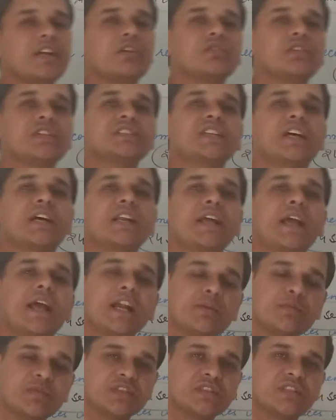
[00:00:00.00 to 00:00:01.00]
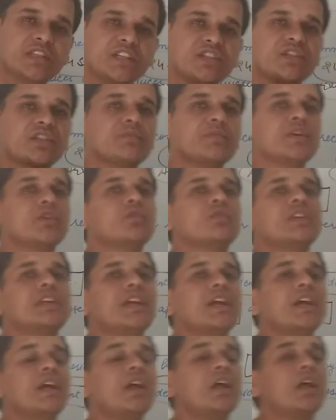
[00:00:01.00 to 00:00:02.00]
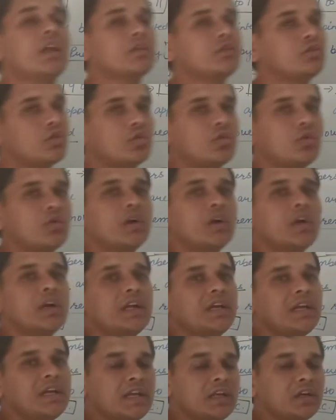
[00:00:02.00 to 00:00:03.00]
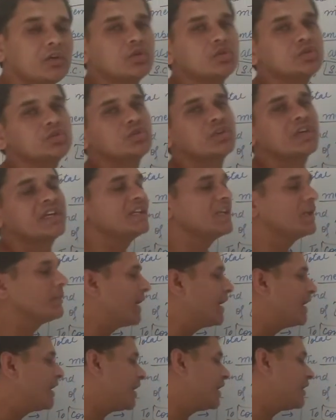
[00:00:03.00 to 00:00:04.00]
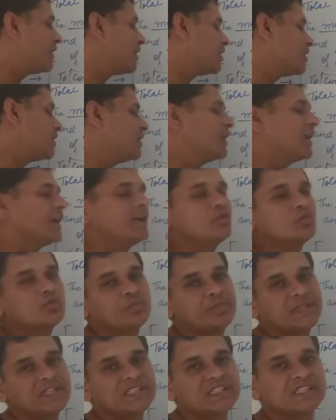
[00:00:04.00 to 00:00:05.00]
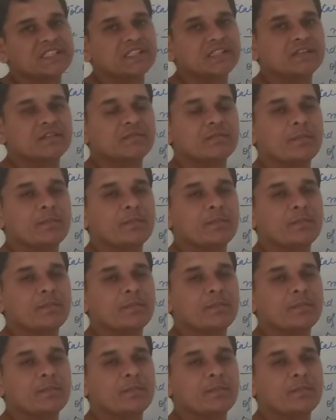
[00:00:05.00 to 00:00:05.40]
होते हैं सारे एडमिनिस्ट्रेशन में होते हैं तो इनको जो है ये मेंटेन करती है यूपीएससी